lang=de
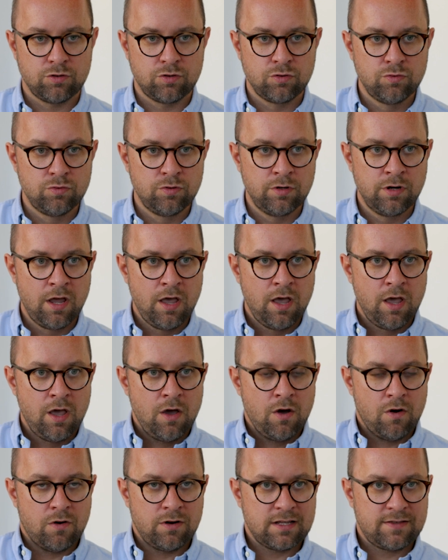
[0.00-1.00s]
zu tun.
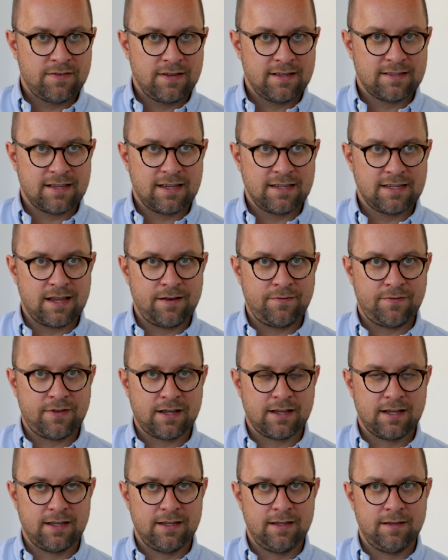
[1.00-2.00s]
Und deswegen sage ich
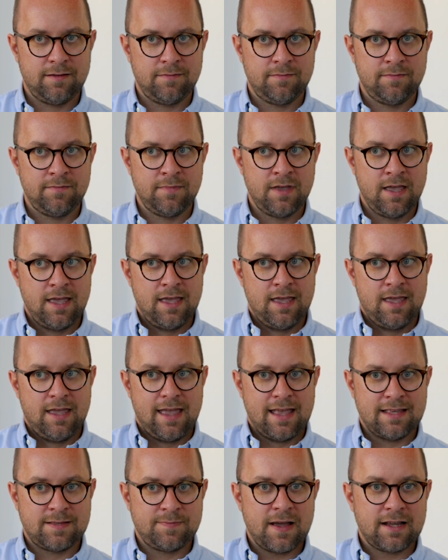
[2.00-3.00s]
einfach, ähm,
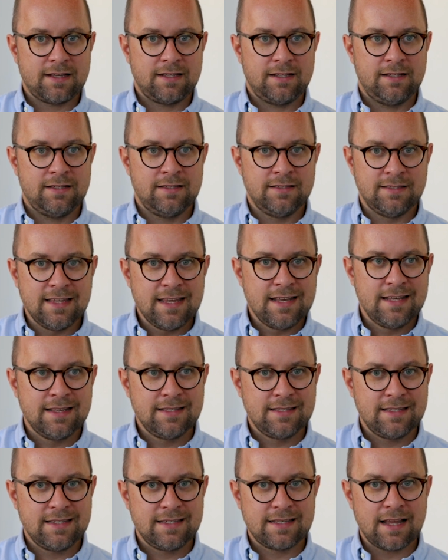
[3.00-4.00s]
es macht
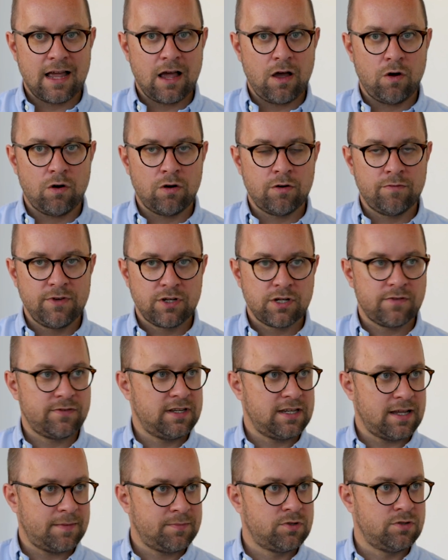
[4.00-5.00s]
Sinn, sich da auch
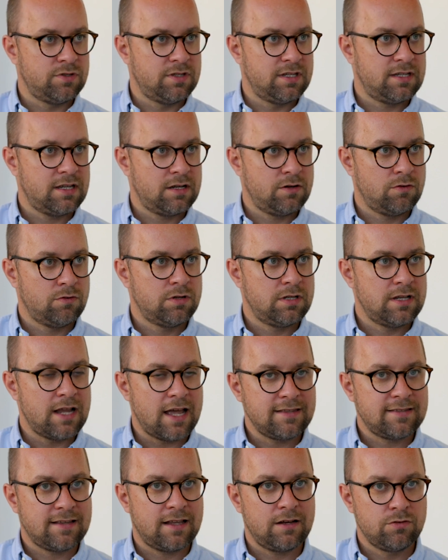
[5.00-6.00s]
wirtschaftlich abzusichern und
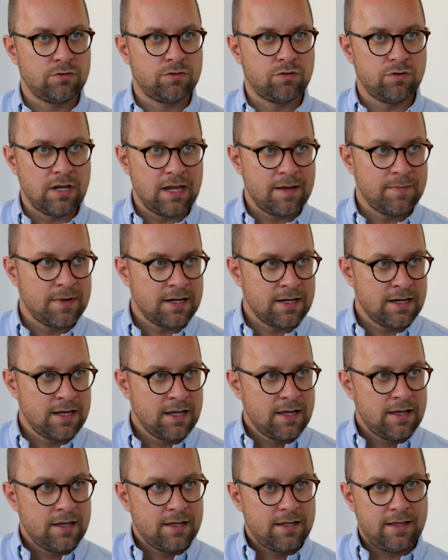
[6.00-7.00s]
eine Anzahlung zu
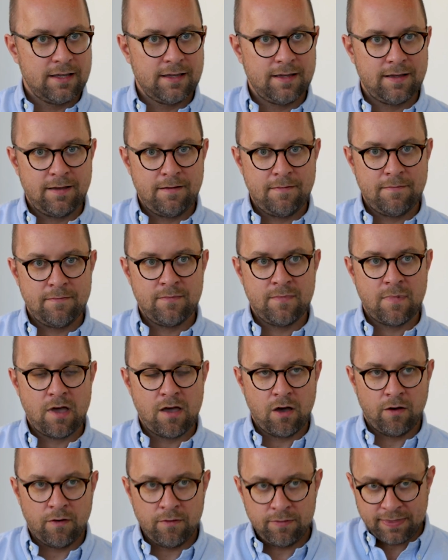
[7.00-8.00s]
nehmen. Ähm,
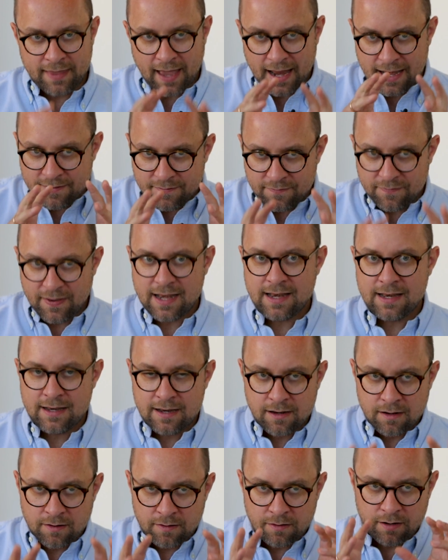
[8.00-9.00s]
dann,
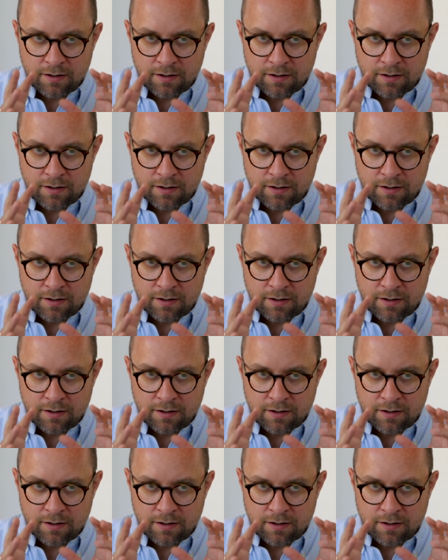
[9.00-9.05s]
wenn